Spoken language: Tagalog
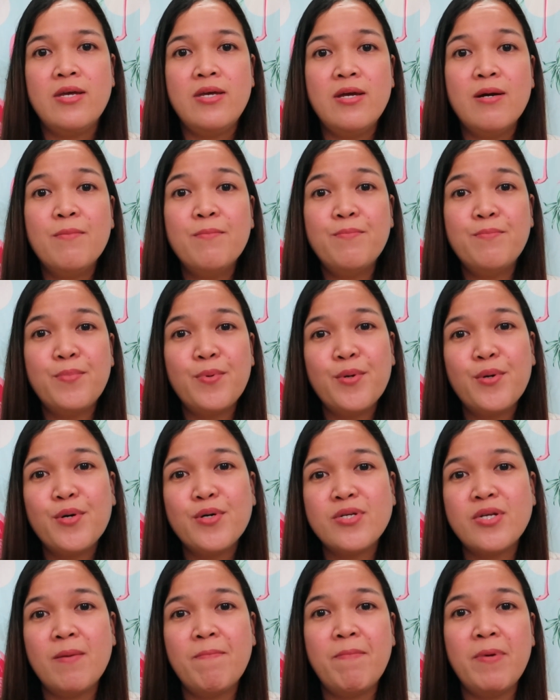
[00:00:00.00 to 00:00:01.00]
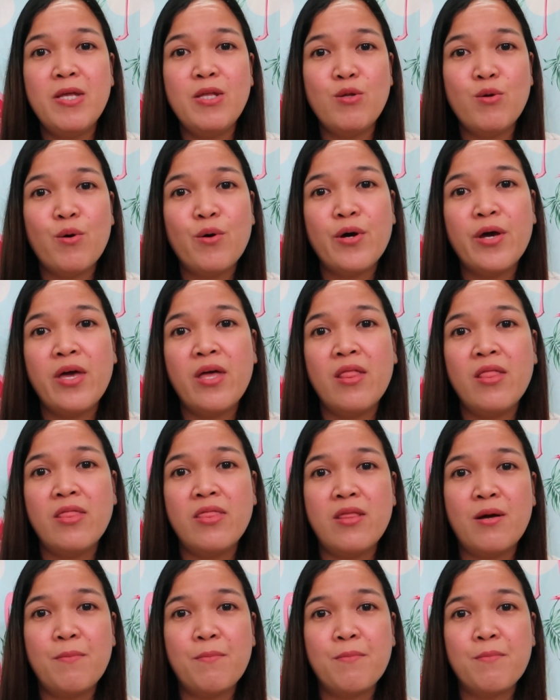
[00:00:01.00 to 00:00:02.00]
Yan po si Pinoy
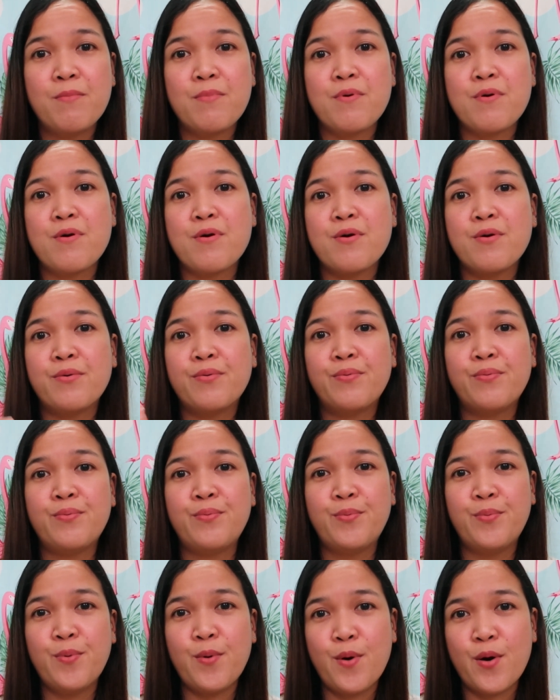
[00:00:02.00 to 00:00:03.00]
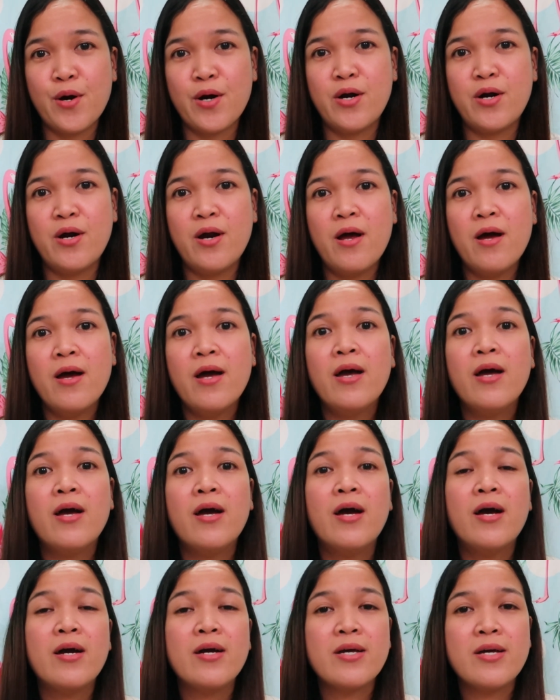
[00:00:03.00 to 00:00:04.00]
number
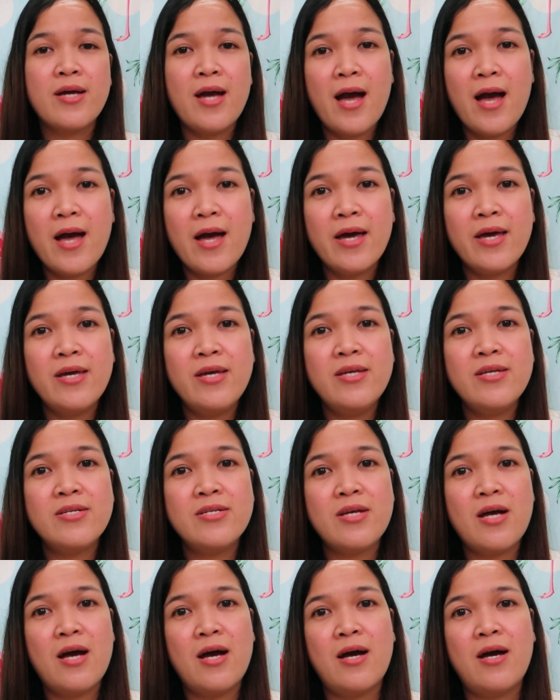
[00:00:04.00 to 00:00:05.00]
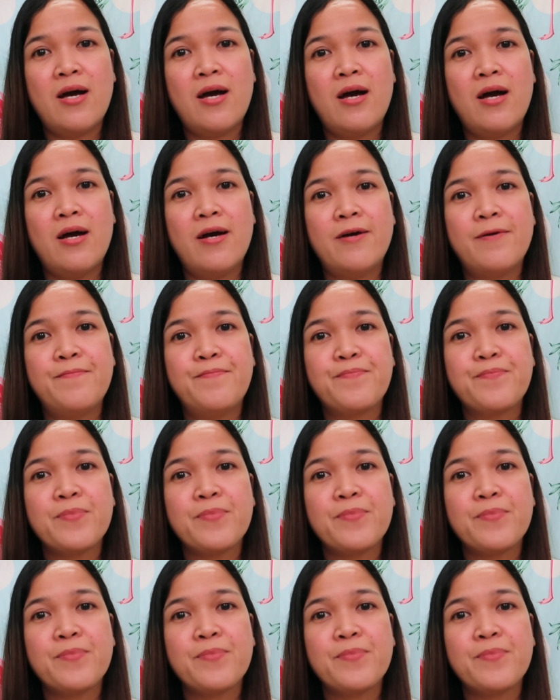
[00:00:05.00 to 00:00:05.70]
4. Guys, ah, uh,